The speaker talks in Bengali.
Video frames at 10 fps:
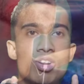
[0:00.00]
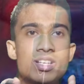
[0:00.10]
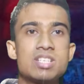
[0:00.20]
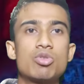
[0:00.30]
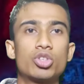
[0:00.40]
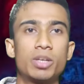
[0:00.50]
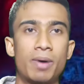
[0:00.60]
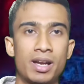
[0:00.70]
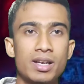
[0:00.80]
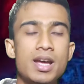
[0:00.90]
অ্যাকাউন্টটা ঠিক
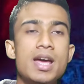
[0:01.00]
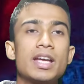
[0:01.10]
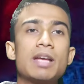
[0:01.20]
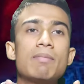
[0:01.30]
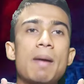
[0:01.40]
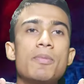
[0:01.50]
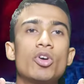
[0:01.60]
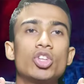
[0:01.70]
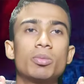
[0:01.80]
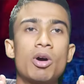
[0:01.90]
করতে পারেন কিংবা
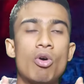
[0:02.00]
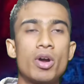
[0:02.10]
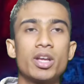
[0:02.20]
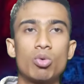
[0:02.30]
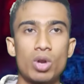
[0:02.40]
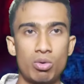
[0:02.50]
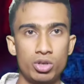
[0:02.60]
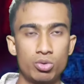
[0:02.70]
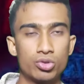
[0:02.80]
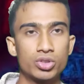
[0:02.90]
আপনি হয়তো বা অনেক
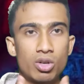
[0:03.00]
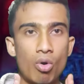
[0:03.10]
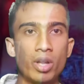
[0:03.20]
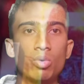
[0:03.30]
ঘোরাঘুরি করছেন